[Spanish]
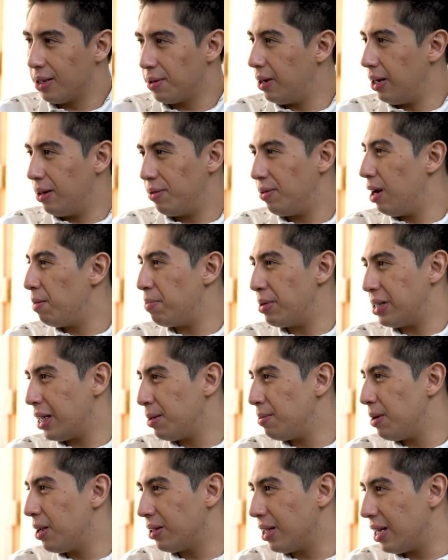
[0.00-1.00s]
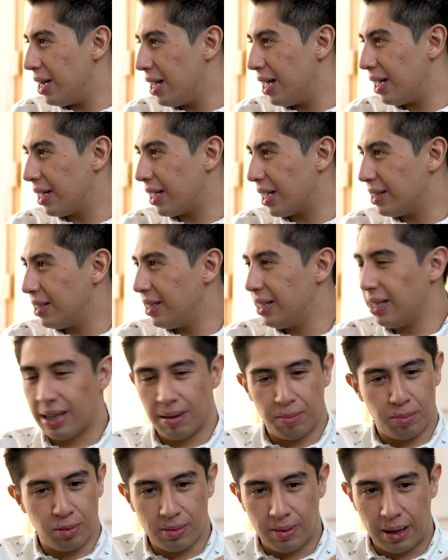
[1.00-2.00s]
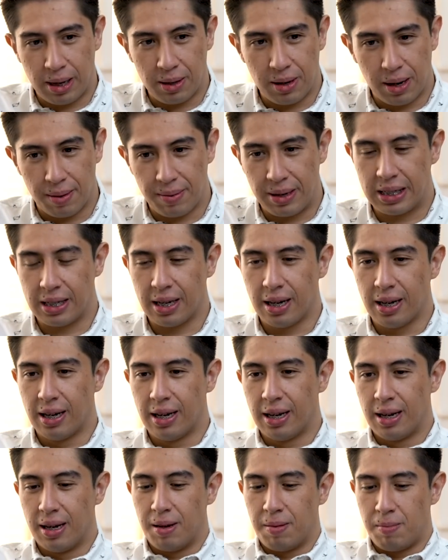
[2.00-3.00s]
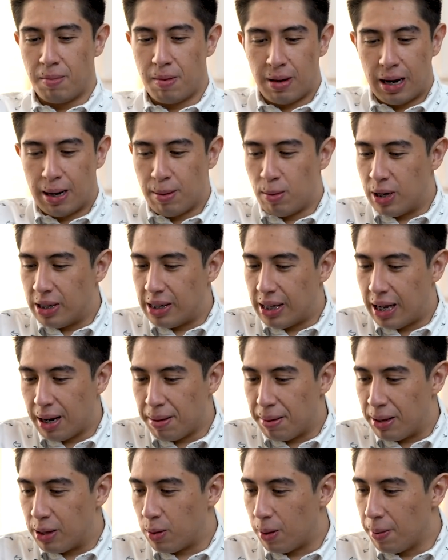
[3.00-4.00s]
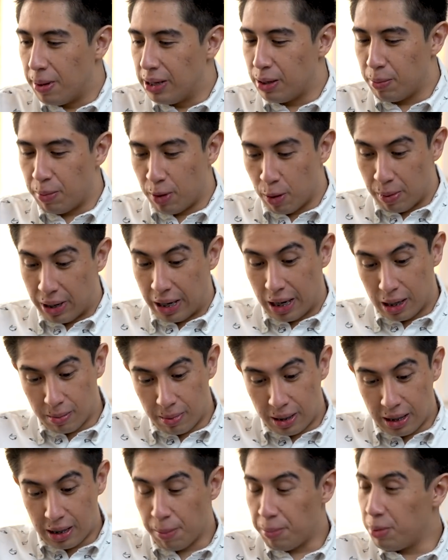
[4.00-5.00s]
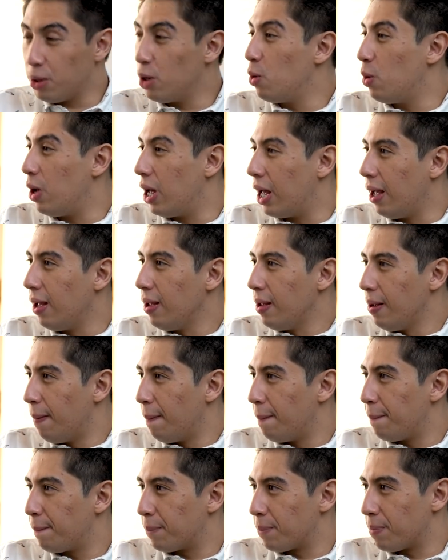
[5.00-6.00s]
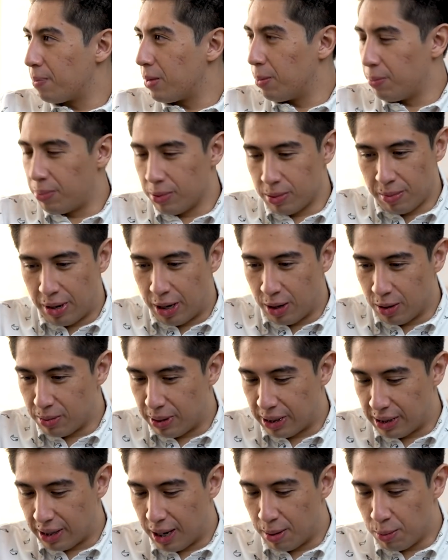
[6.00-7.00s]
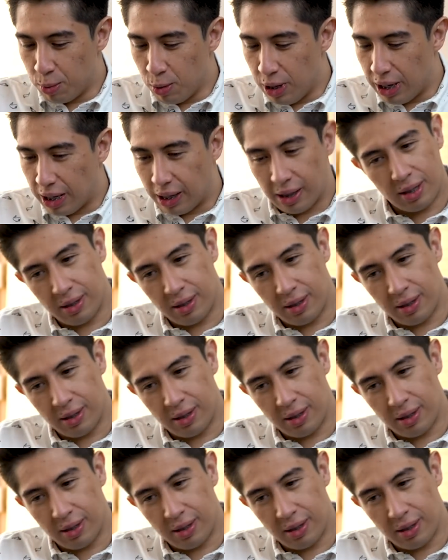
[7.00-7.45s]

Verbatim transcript: Igual, fue la pandemia, no tenía nada que hacer. Dije, pues va de una vez. Me van a molestar eventualmente, pero mientras más rápido lo haga, pues menos va a ser el bullying.